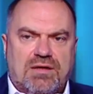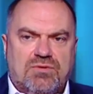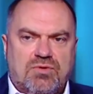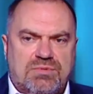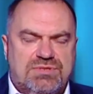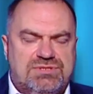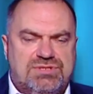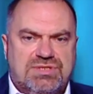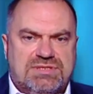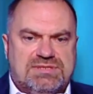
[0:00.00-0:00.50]
Ну,
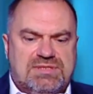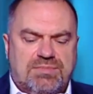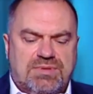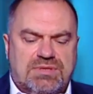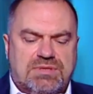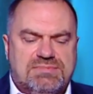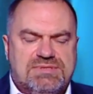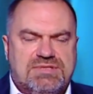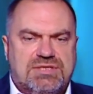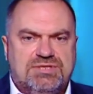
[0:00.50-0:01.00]
мы сейчас об
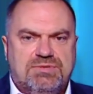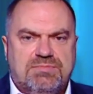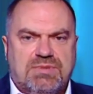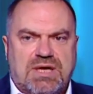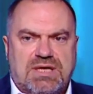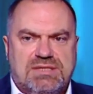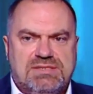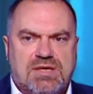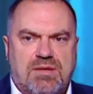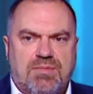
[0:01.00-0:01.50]
этом с нашими
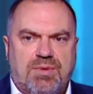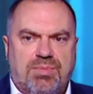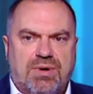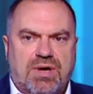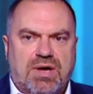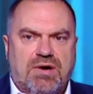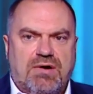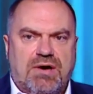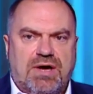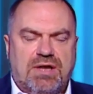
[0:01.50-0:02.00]
гостями
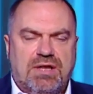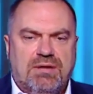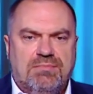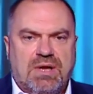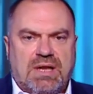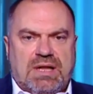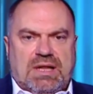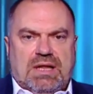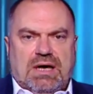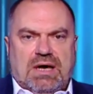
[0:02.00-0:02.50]
поговорим.
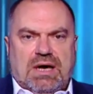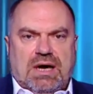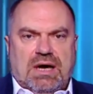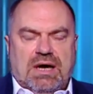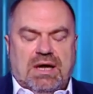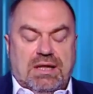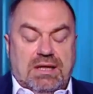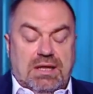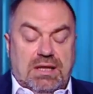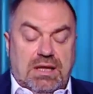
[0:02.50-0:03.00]

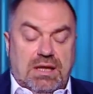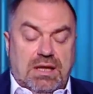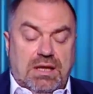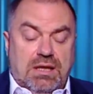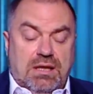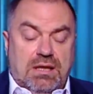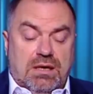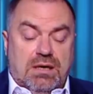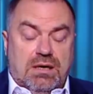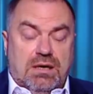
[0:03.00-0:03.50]

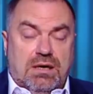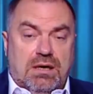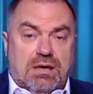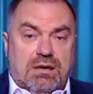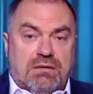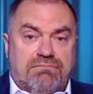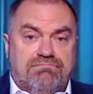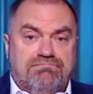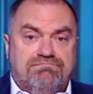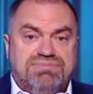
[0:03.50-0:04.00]
И
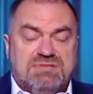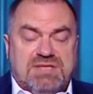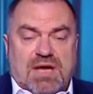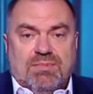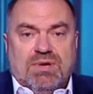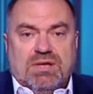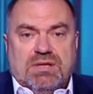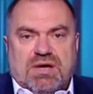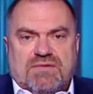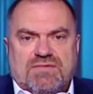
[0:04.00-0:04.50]

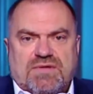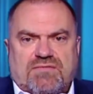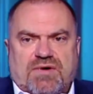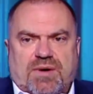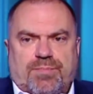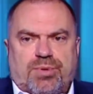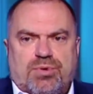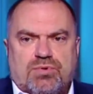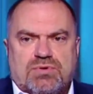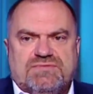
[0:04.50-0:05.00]
самый главный
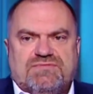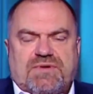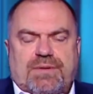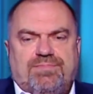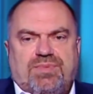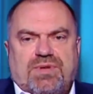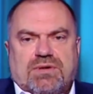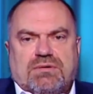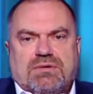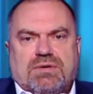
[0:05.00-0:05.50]
вопрос,
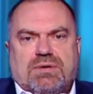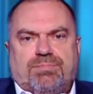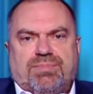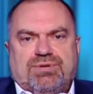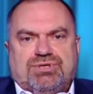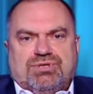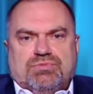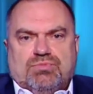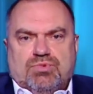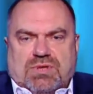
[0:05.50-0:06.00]
во-первых,
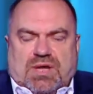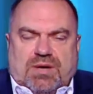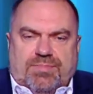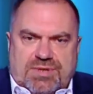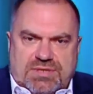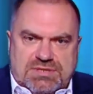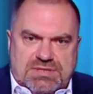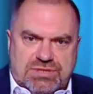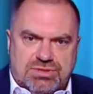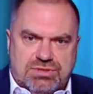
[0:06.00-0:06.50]
почему так
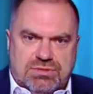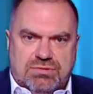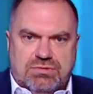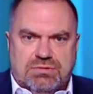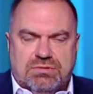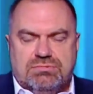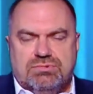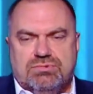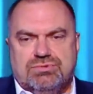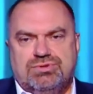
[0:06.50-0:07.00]

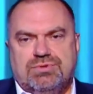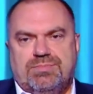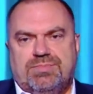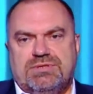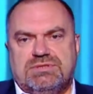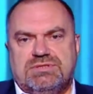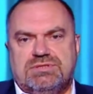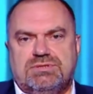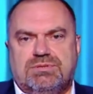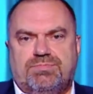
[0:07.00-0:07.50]
произошло, то, что
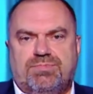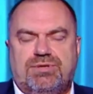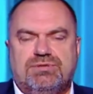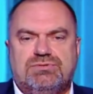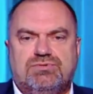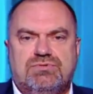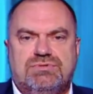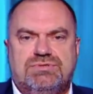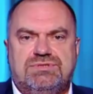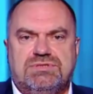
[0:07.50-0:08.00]
произошло,
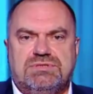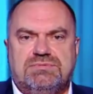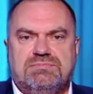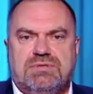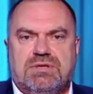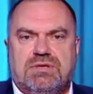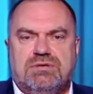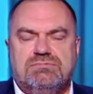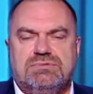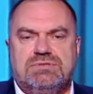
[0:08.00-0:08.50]
происходит сейчас в
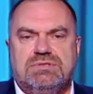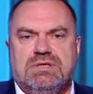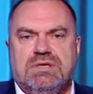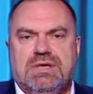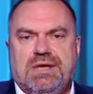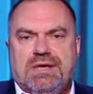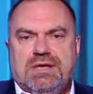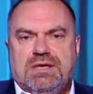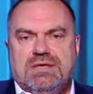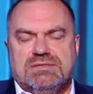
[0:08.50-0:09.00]
Беларуси.
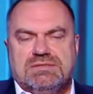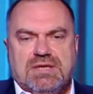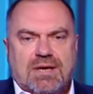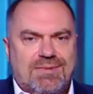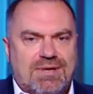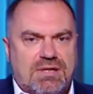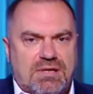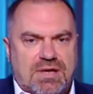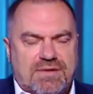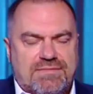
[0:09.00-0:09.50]
И
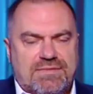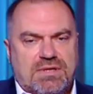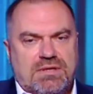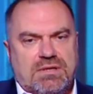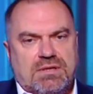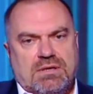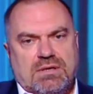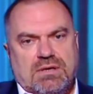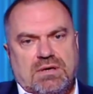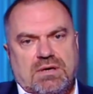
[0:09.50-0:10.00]
самое
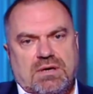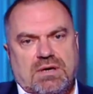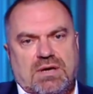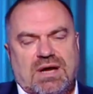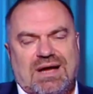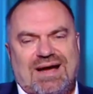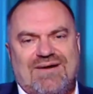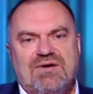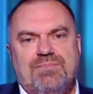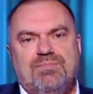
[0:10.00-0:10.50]
главное,
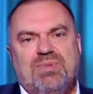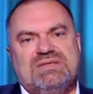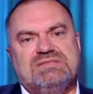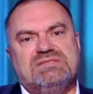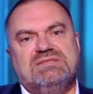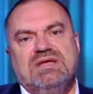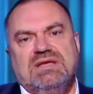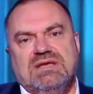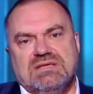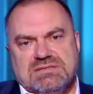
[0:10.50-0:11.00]
каковы
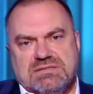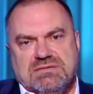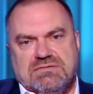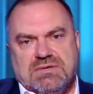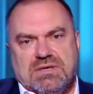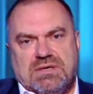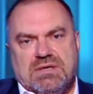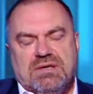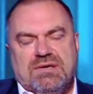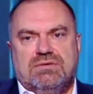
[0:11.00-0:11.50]

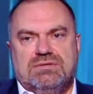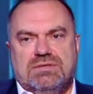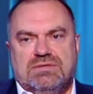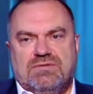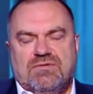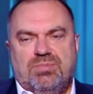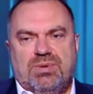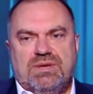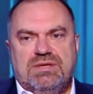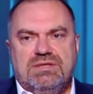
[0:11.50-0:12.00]
последствия вот
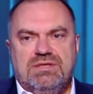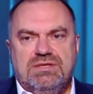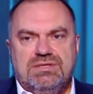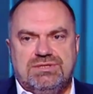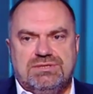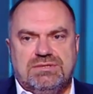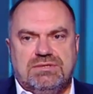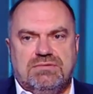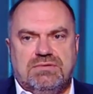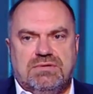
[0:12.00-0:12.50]
этого
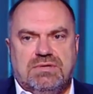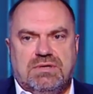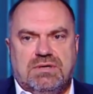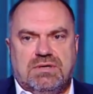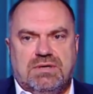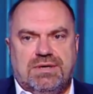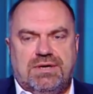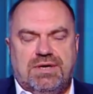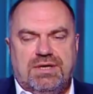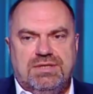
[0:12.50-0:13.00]

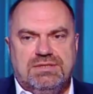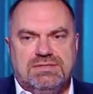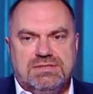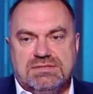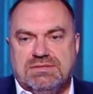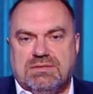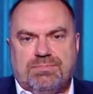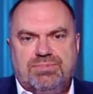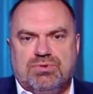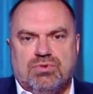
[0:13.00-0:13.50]
политического
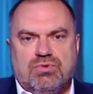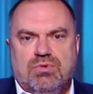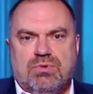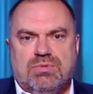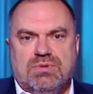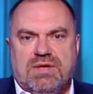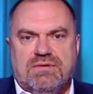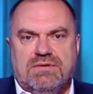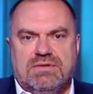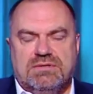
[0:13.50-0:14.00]
кризиса,
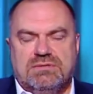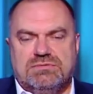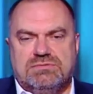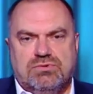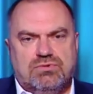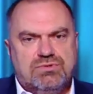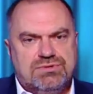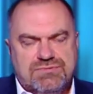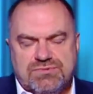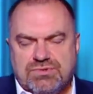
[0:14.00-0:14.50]
по-другому, наверное,
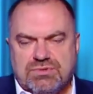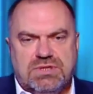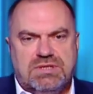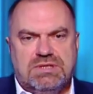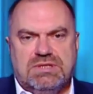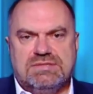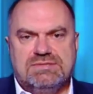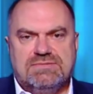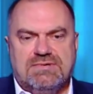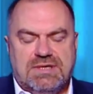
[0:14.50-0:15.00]
сложно
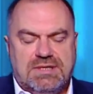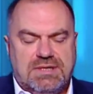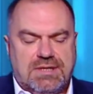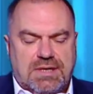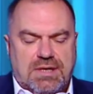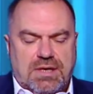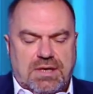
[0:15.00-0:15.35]
все-таки назвать,